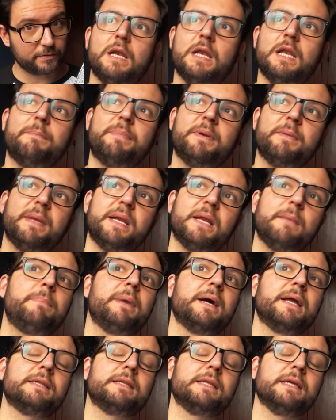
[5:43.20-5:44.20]
La primera
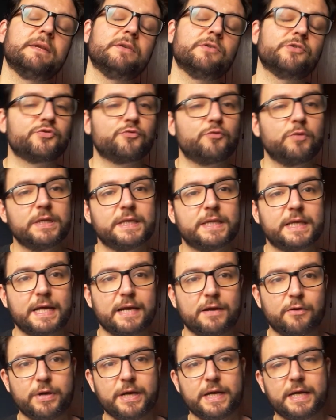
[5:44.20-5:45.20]
parte nos cuenta
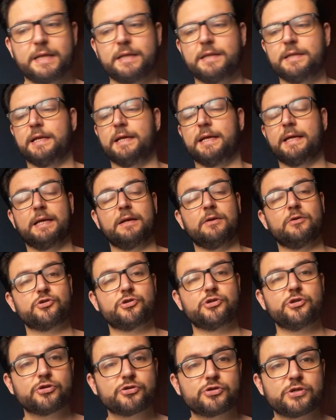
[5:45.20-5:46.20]
el origen de los
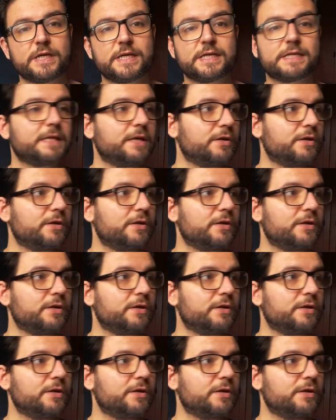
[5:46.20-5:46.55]
dioses,